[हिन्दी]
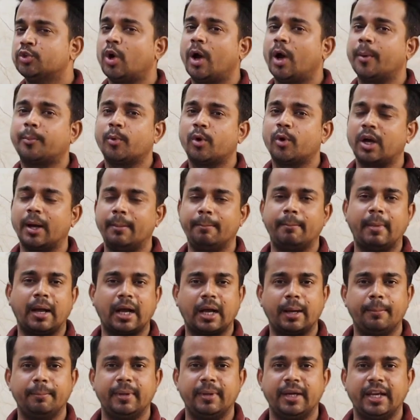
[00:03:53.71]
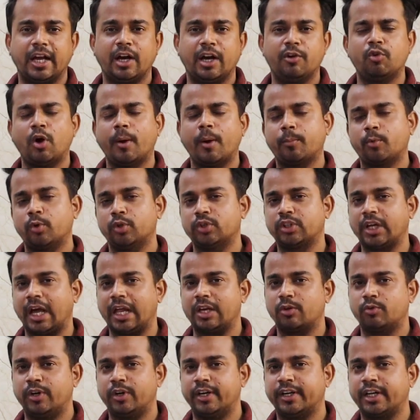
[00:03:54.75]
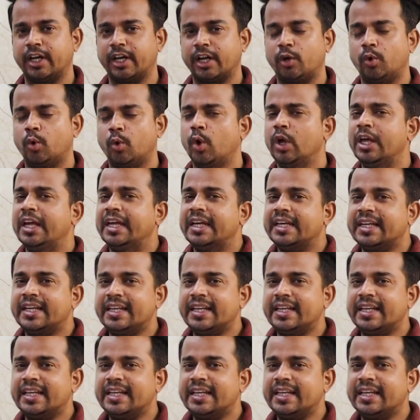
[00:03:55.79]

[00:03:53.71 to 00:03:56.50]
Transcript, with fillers: तो आपको कम बैकअप मिलेगा वो आप खुद कैलकुलेट कर लो